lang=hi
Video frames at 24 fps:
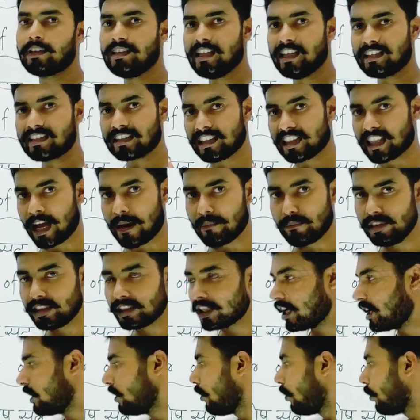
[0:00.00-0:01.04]
देश नामित
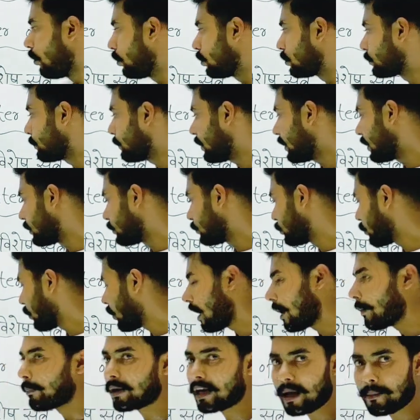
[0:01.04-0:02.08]
हैं उसमें जो
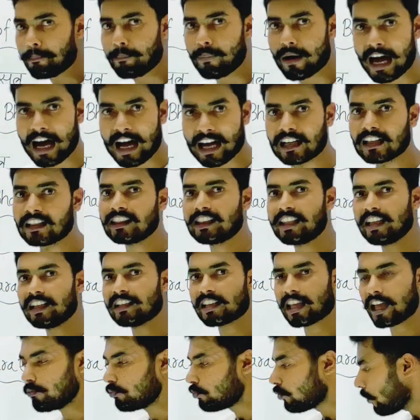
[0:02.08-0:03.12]
अपना भारत
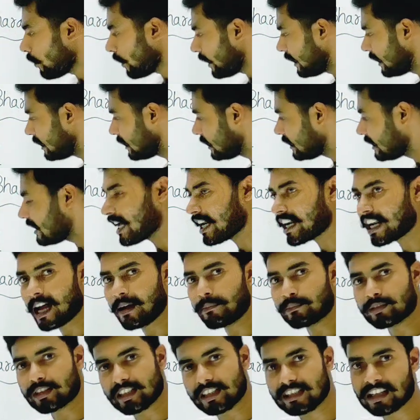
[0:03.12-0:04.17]
देश है वो इंडिया
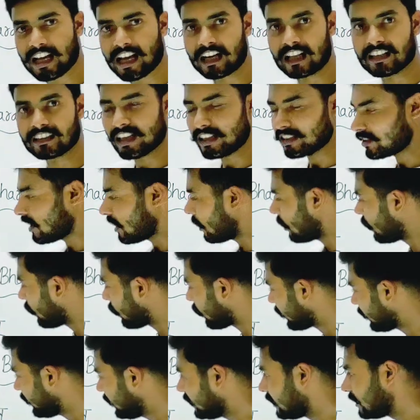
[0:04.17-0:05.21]
नाम से जाना जाता है
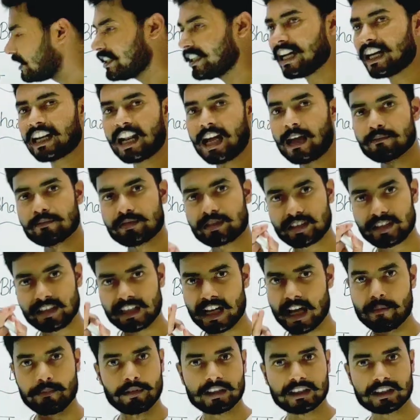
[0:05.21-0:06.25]
और इंडिया नाम से
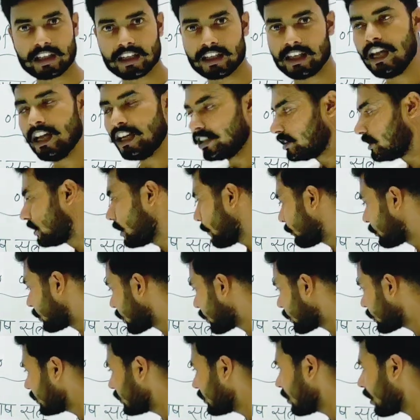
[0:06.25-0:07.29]
नामित है जब
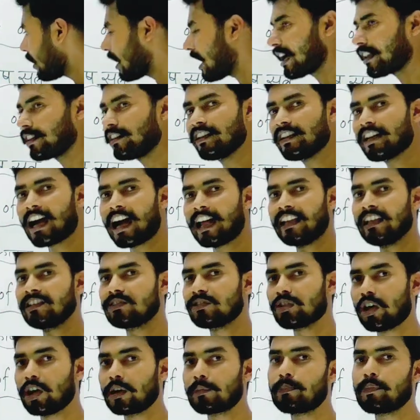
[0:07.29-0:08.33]
तक यह आधिकारिक
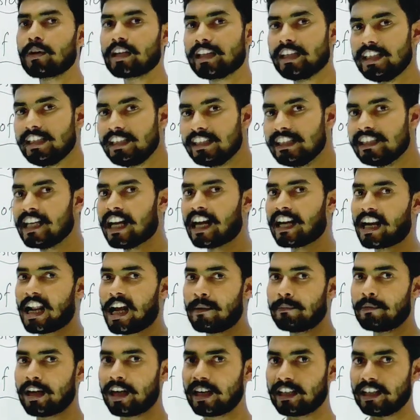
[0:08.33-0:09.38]
तौर पर इंडिया
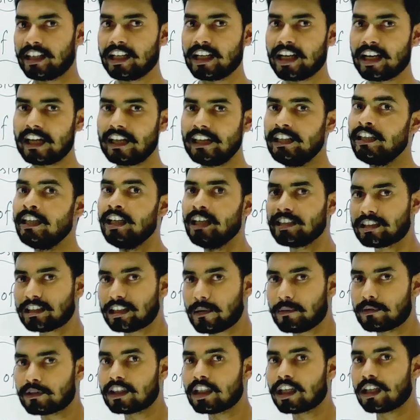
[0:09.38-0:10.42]
नाम हटेगा नहीं
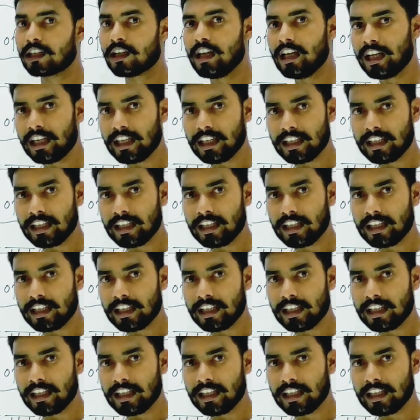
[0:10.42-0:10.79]
तब तक